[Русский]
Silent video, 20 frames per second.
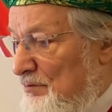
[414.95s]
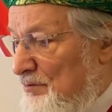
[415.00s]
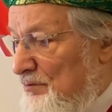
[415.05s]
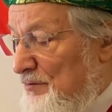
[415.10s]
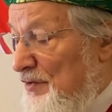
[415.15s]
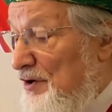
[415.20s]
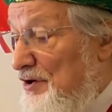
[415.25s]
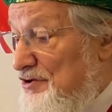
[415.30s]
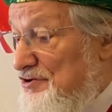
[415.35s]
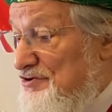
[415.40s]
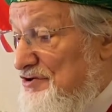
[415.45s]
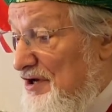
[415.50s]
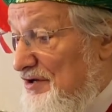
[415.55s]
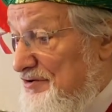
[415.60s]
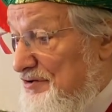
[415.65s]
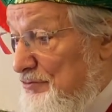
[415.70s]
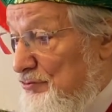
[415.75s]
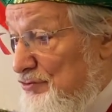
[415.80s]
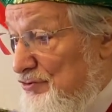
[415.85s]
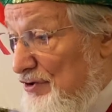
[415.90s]
бережнее
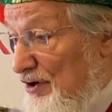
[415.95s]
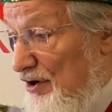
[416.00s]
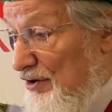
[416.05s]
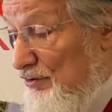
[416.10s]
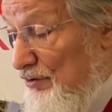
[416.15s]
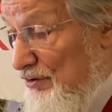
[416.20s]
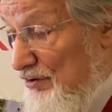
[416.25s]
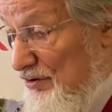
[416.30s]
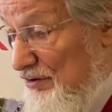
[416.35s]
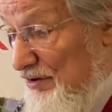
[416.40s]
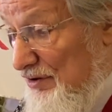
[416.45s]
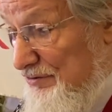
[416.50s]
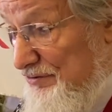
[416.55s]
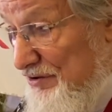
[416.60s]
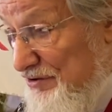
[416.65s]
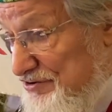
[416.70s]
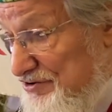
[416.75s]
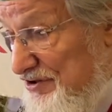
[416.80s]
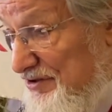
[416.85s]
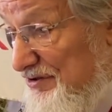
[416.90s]

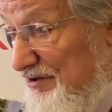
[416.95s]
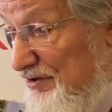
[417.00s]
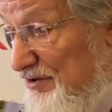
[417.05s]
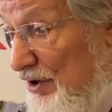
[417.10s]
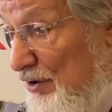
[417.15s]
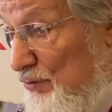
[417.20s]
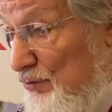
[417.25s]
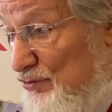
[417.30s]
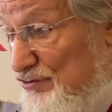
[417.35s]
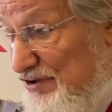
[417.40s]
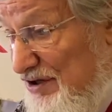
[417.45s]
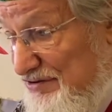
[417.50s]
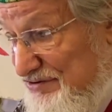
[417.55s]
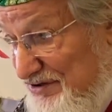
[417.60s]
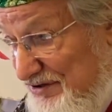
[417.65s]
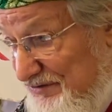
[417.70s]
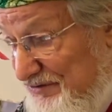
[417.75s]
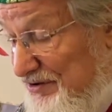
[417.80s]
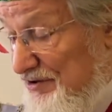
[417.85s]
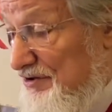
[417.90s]
отношение к
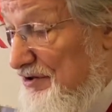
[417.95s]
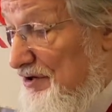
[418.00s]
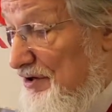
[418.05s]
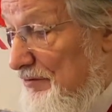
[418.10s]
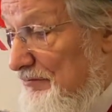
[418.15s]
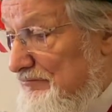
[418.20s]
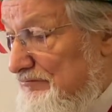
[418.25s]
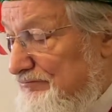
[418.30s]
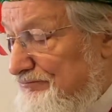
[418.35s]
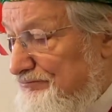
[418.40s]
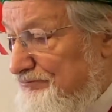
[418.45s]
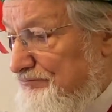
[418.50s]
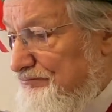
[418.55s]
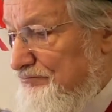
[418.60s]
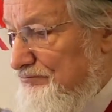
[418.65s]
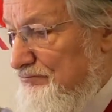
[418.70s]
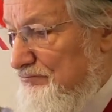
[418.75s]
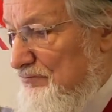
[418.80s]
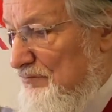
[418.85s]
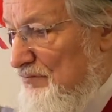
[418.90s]
окружающей среде.
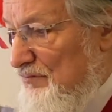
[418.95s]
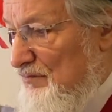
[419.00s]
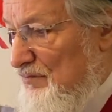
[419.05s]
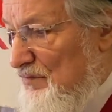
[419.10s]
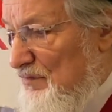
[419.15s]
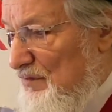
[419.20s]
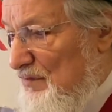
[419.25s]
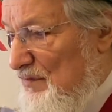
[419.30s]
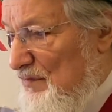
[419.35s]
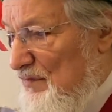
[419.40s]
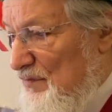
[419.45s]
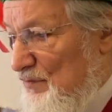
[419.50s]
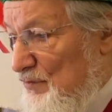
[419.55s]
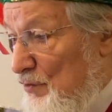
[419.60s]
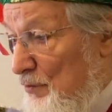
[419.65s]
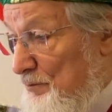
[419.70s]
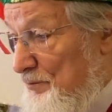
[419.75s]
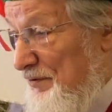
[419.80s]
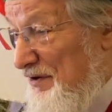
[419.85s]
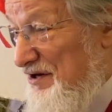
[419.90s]

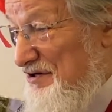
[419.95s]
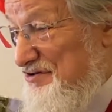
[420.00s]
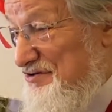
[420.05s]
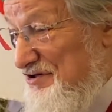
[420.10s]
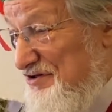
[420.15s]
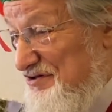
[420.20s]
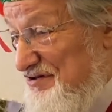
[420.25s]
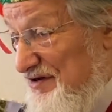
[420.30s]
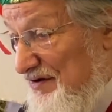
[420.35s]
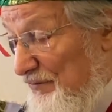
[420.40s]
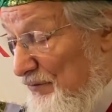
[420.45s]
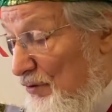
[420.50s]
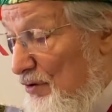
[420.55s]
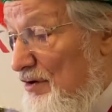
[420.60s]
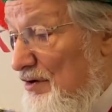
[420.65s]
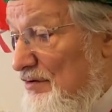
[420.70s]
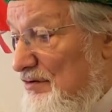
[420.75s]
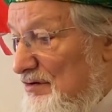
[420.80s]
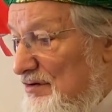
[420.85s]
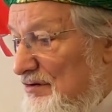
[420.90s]
Но прежде всего